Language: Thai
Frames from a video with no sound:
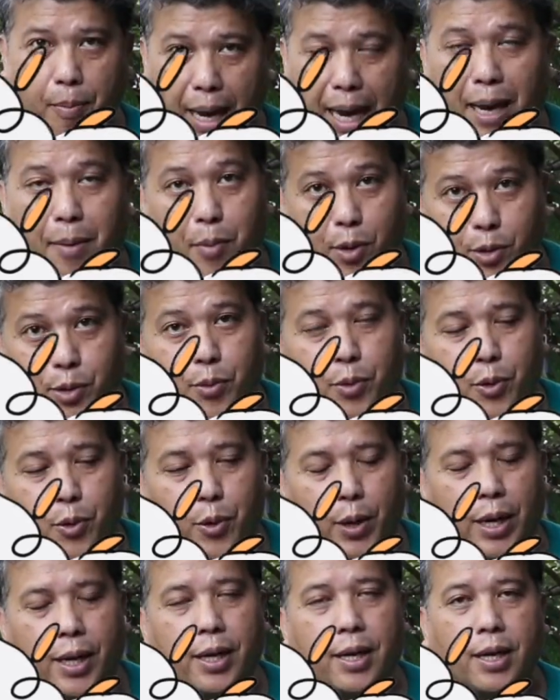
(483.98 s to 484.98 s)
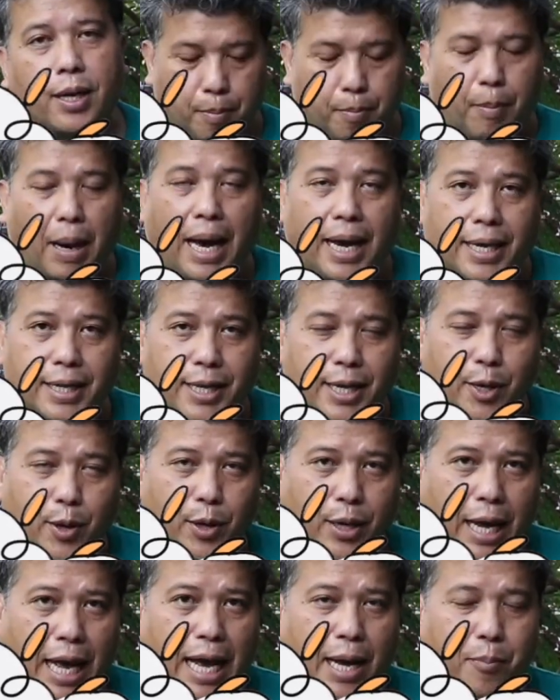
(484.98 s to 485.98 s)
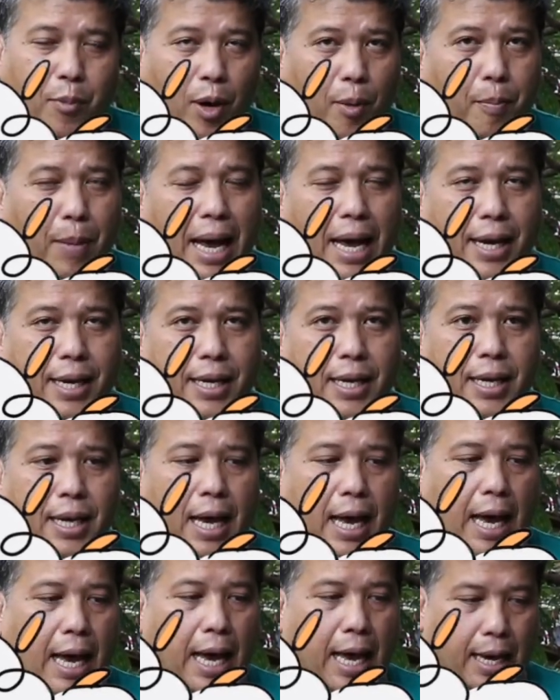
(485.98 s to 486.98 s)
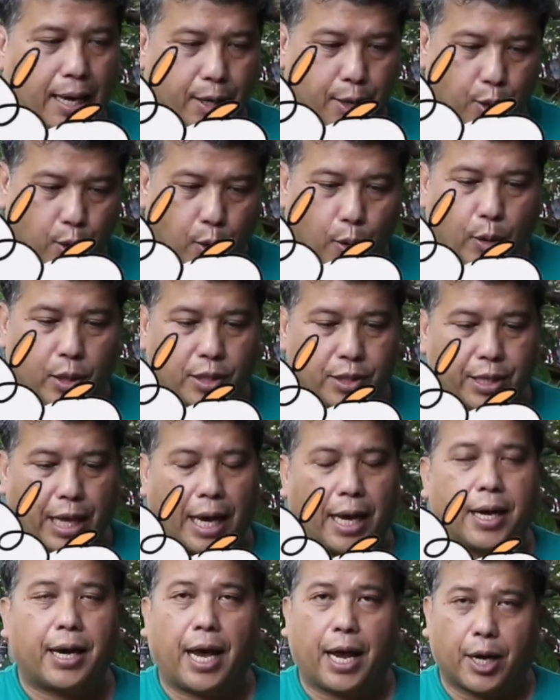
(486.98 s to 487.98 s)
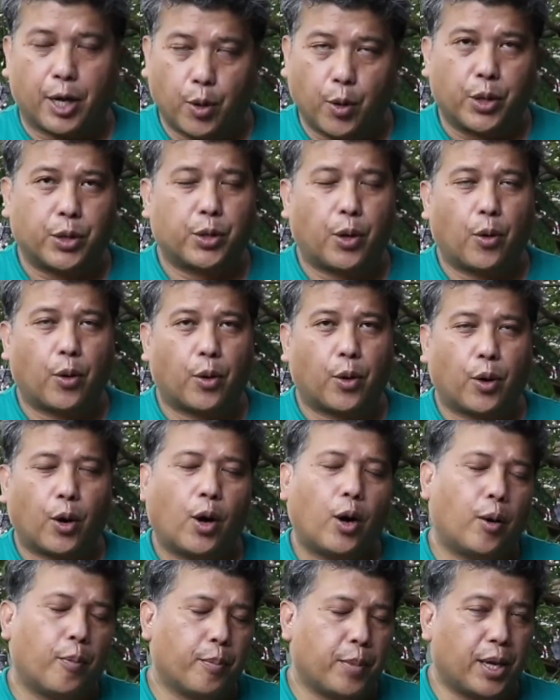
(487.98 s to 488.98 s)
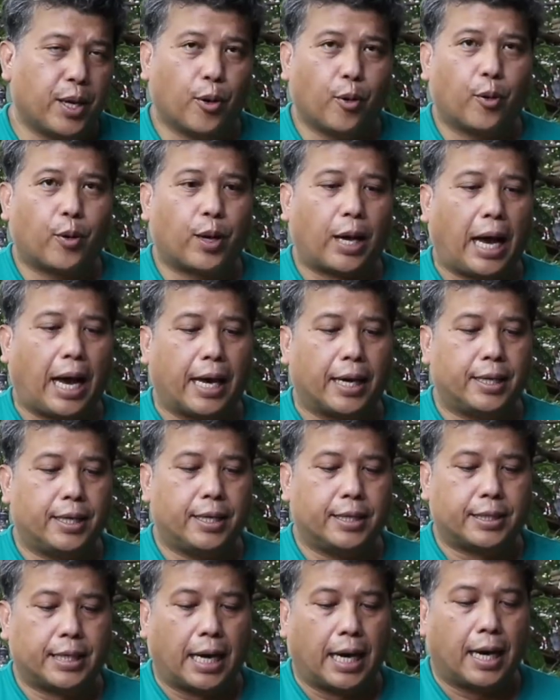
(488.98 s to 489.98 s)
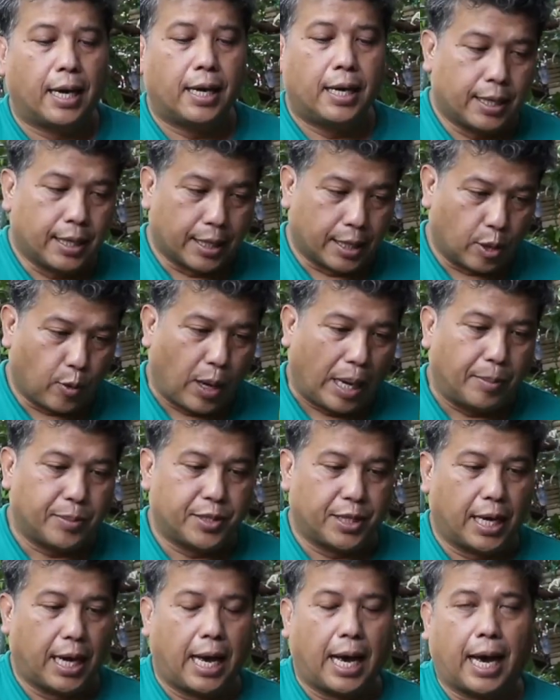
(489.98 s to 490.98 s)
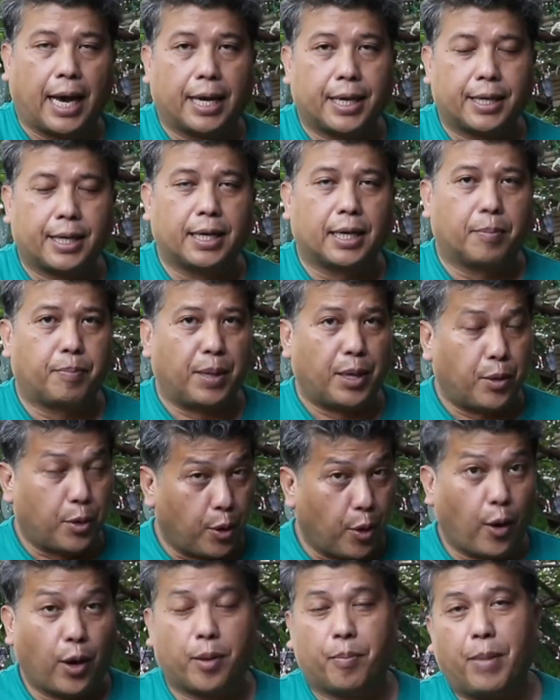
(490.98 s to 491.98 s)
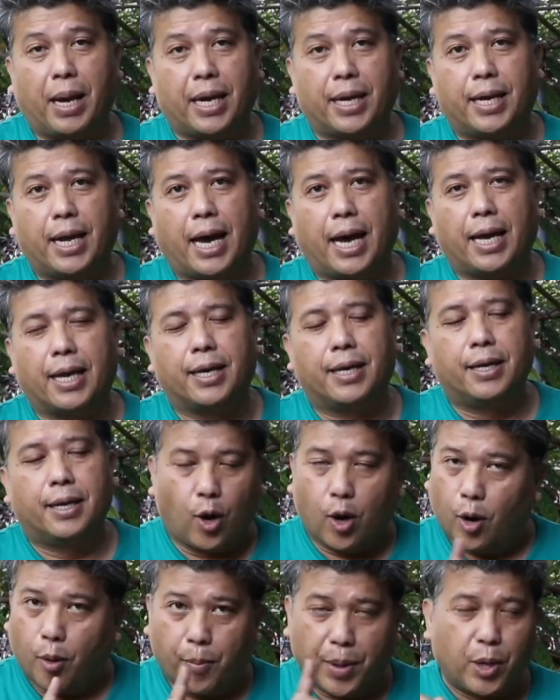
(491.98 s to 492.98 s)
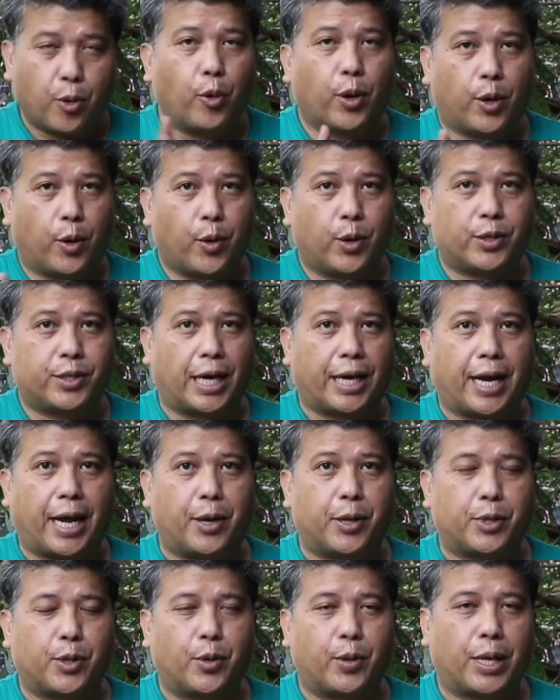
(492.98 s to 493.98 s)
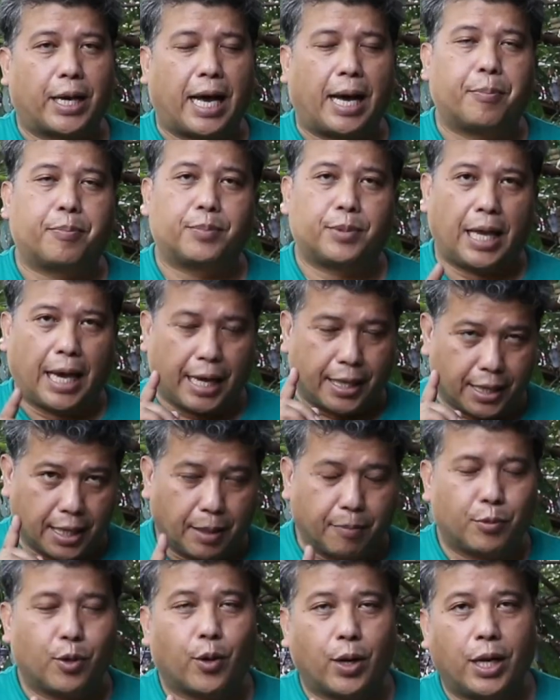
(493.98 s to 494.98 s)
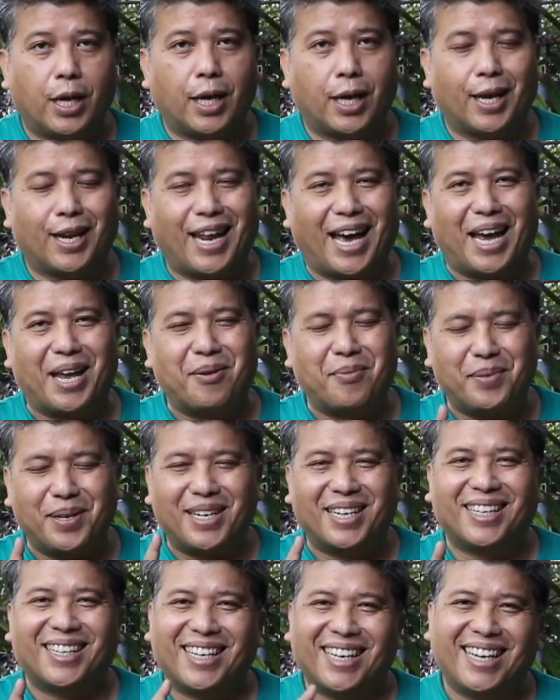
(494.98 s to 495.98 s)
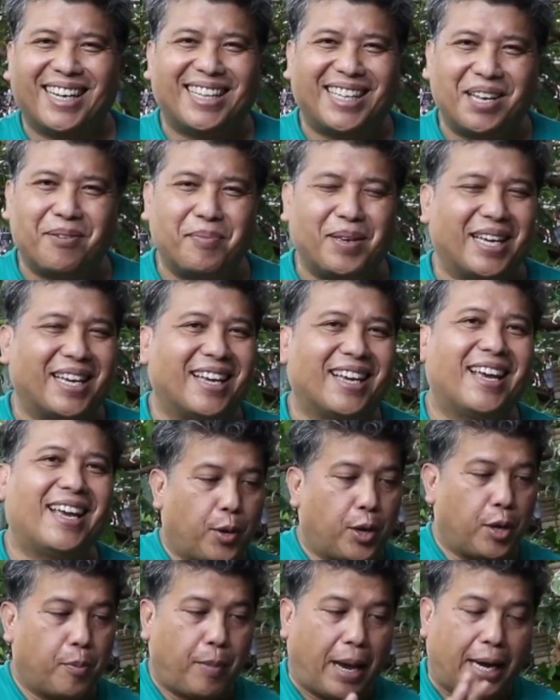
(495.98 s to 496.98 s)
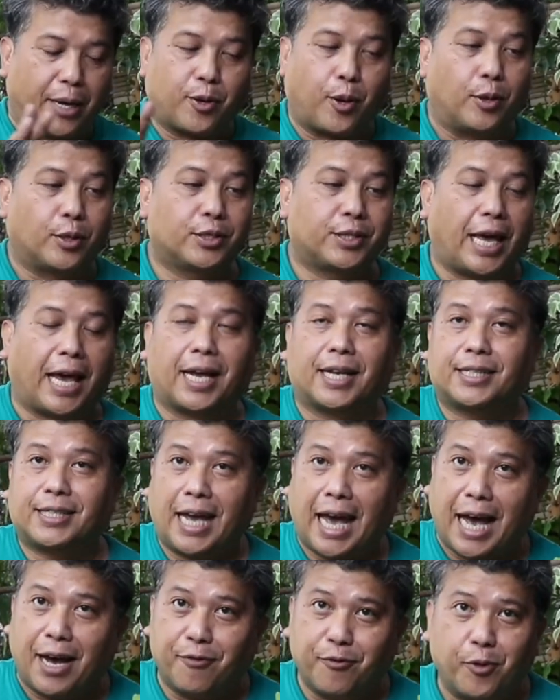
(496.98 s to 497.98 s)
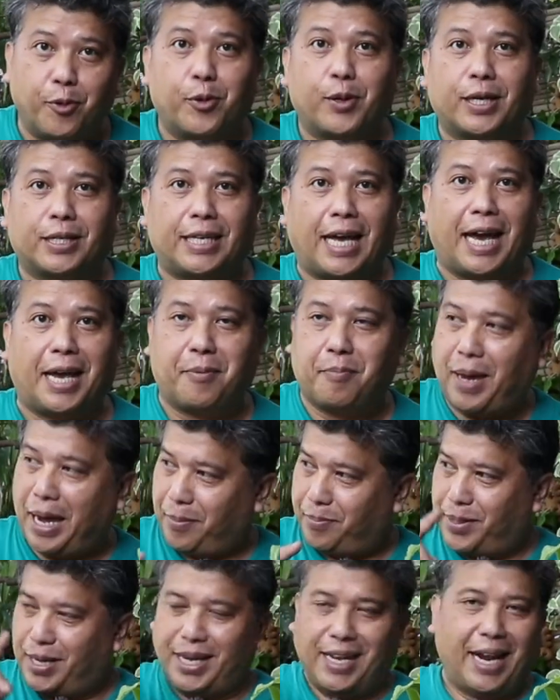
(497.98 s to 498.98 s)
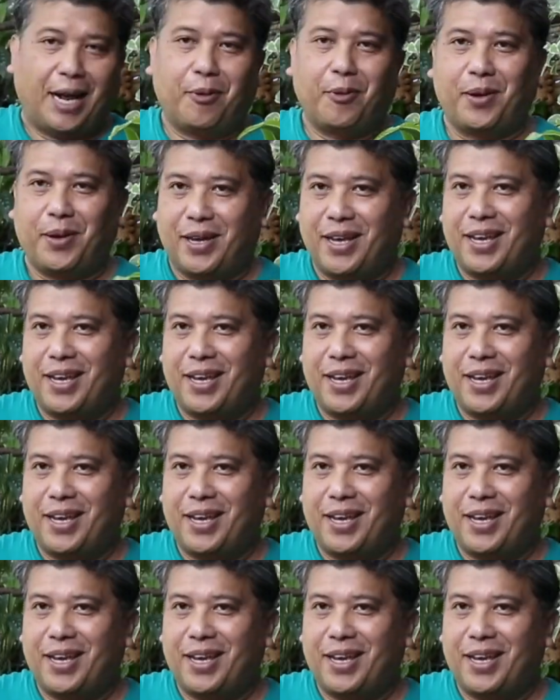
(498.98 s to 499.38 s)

บบางพอสมควรใบที่ค่อนข้างบอบบางนี้หากโดนแสงแดดโดยตรง ก็มีโอกาสที่จะเกิดความเสียหายเกิดเป็นรอยไหม้ได้ ก็ไม่ควรโดนแสงแดดโดยตรงนะครับ แต่เติบโตได้ดีในพื้นที่ที่มีปริมาณของแสงจ้าฟุ้งกระจาย แบบที่เรา